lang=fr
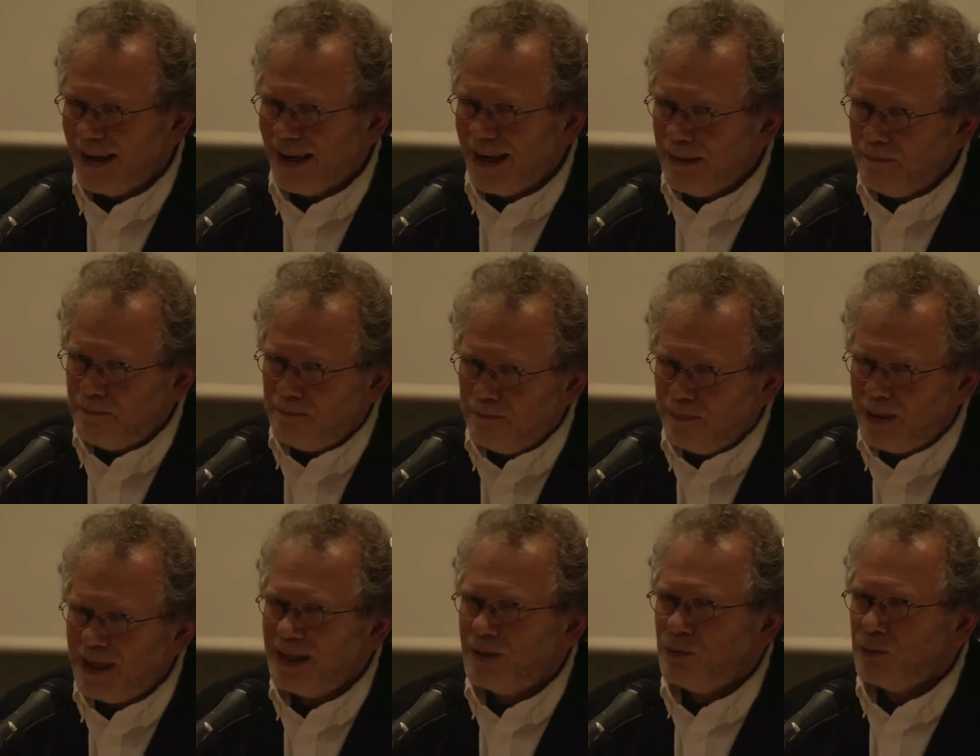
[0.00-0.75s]

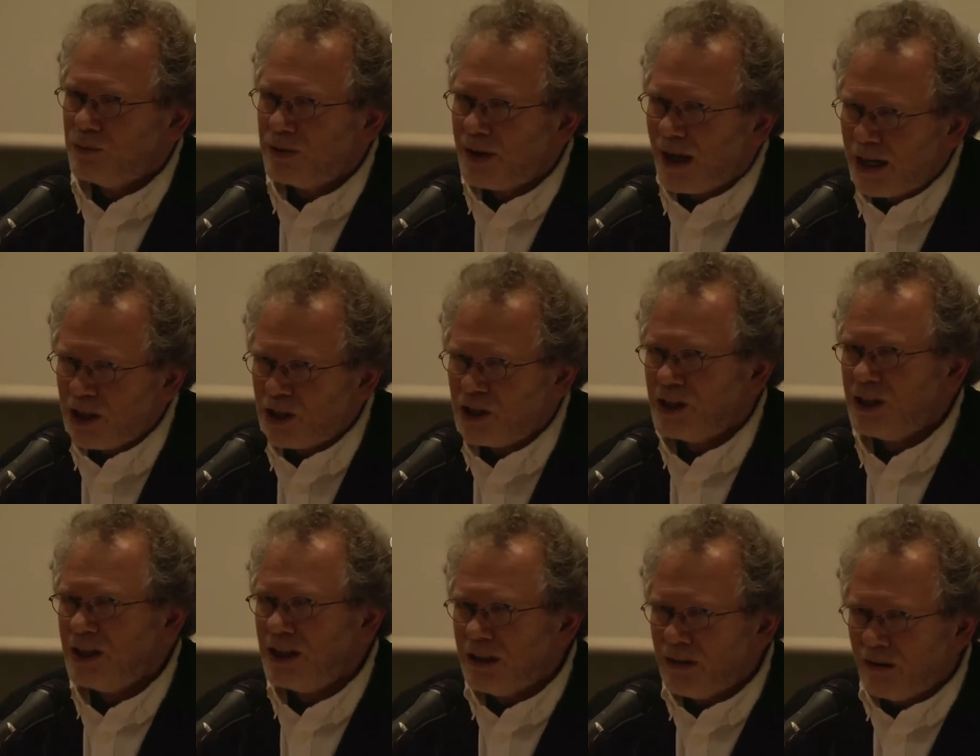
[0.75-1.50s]
épique ou
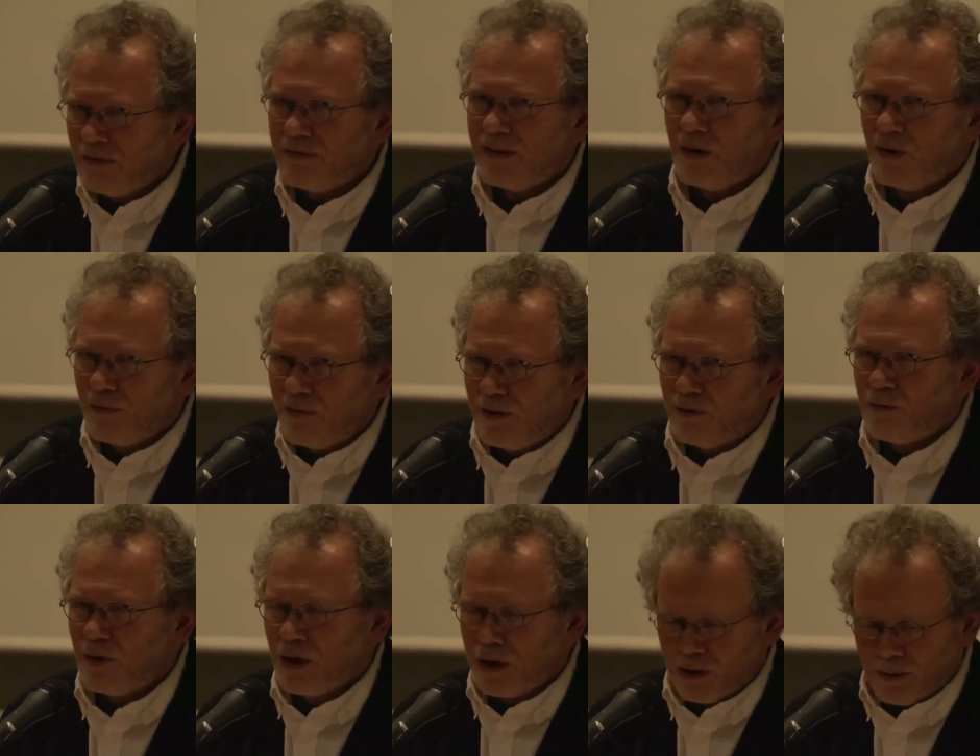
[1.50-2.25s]
tragique, enfin on va
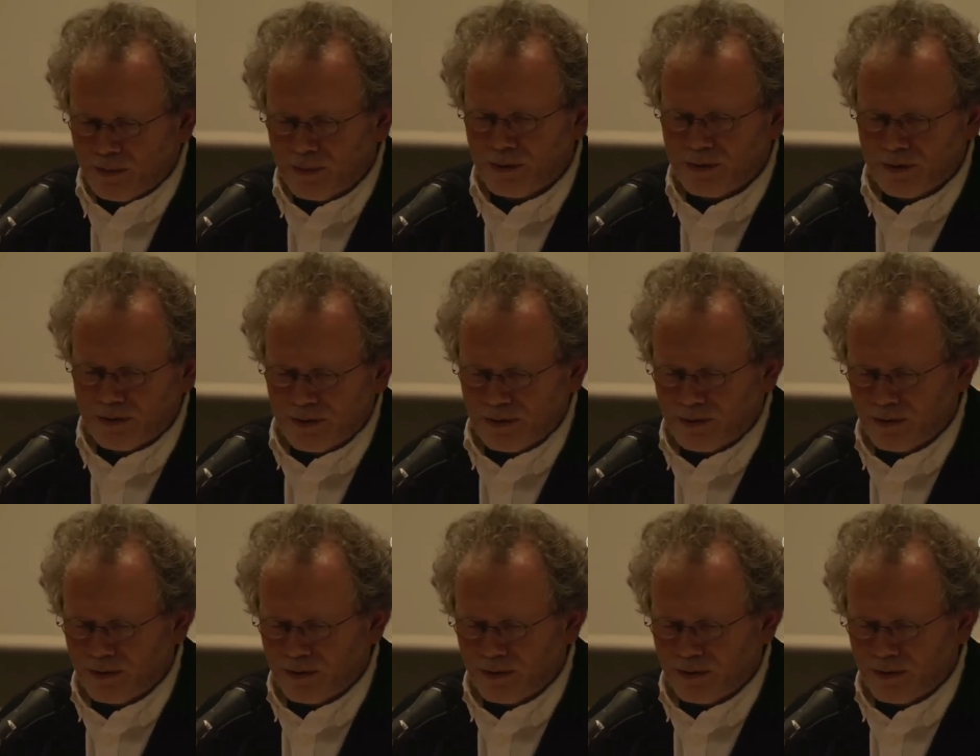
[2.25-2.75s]
voir comment,